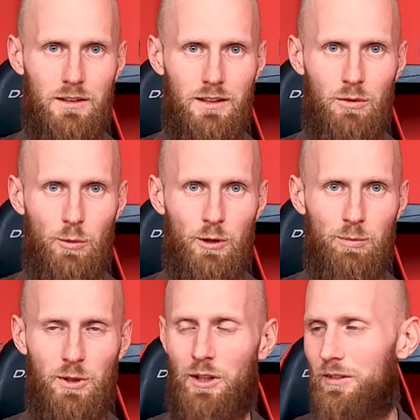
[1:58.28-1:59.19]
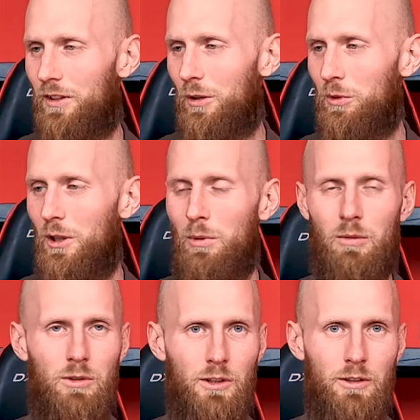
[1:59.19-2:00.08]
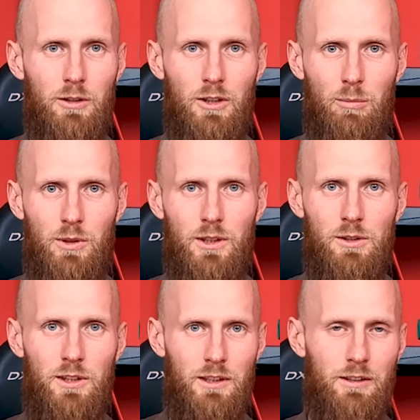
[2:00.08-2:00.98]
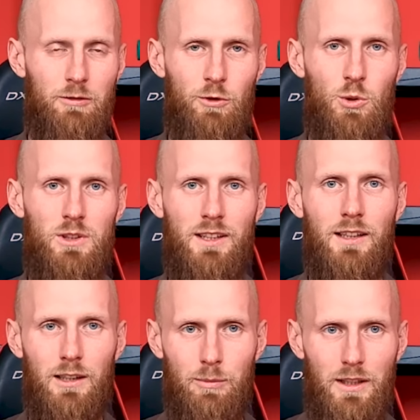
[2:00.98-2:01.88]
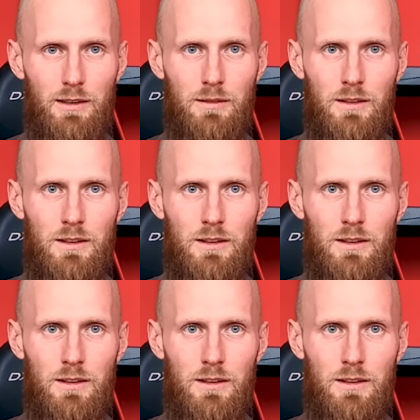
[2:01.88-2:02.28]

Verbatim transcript: Zawór bezpieczeństwa robi dobrą robotę, czyli wyrzuca nadmiar.